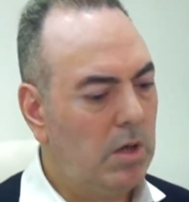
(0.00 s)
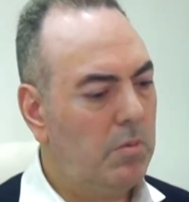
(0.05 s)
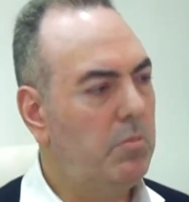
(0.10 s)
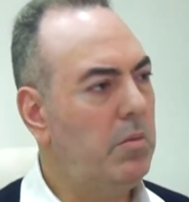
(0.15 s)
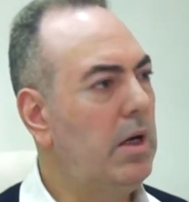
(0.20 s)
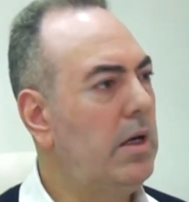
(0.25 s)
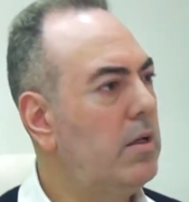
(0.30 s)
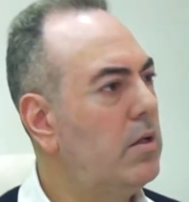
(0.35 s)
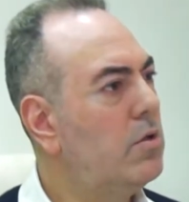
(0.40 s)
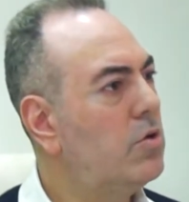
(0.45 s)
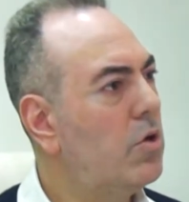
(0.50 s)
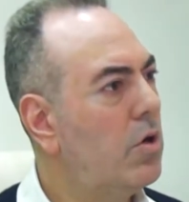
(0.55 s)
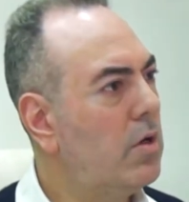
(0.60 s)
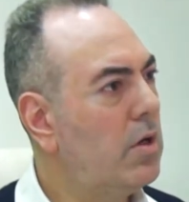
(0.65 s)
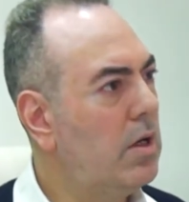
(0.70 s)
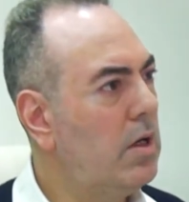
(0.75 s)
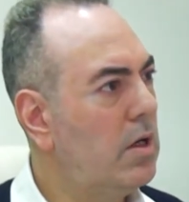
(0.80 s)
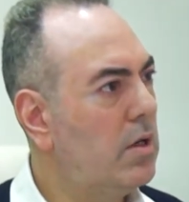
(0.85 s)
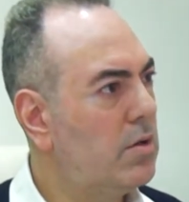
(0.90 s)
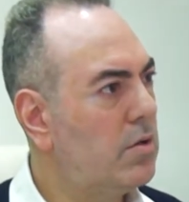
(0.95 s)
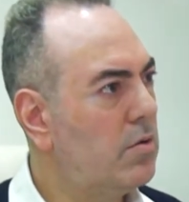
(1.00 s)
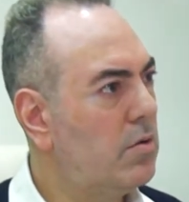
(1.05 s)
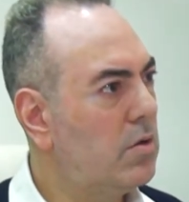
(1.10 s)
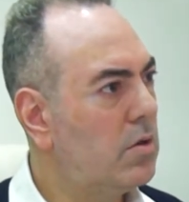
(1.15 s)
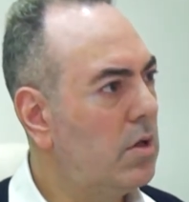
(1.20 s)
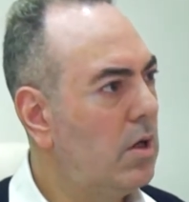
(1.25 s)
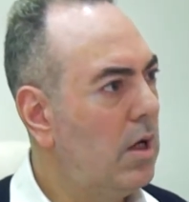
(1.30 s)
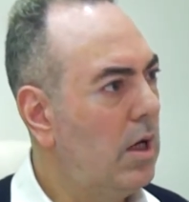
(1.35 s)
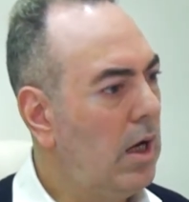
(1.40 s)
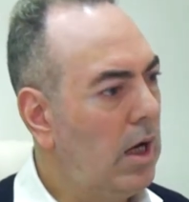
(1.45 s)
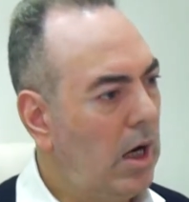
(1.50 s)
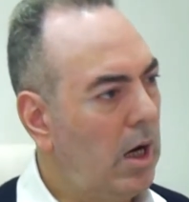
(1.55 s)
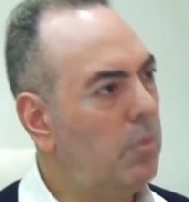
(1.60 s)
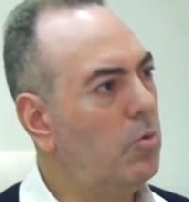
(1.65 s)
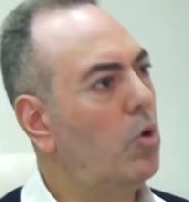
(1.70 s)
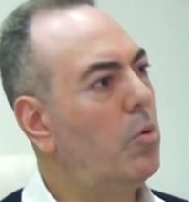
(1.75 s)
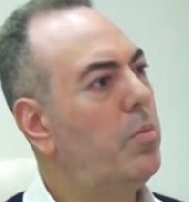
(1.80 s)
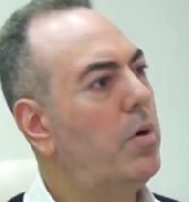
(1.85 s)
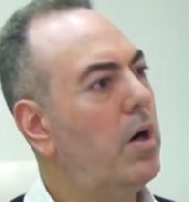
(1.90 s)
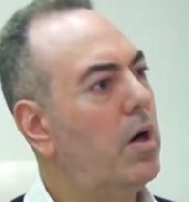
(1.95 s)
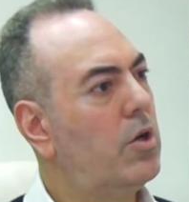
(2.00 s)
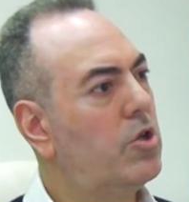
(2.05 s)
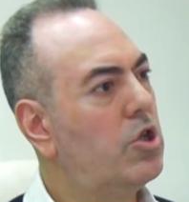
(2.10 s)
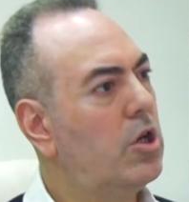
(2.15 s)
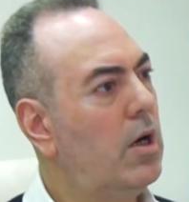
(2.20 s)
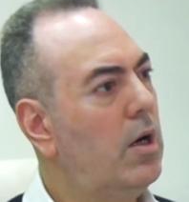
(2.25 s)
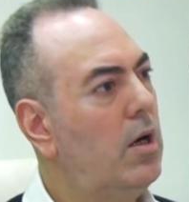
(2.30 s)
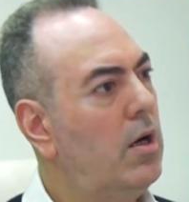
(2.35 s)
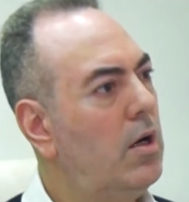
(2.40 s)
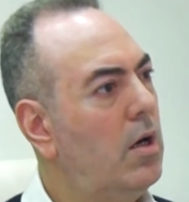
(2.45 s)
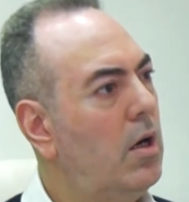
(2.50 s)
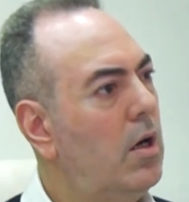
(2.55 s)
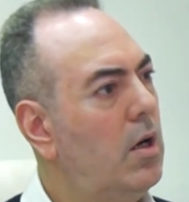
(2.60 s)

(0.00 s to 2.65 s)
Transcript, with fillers: Made in Turkey yazıyor. Ama o parça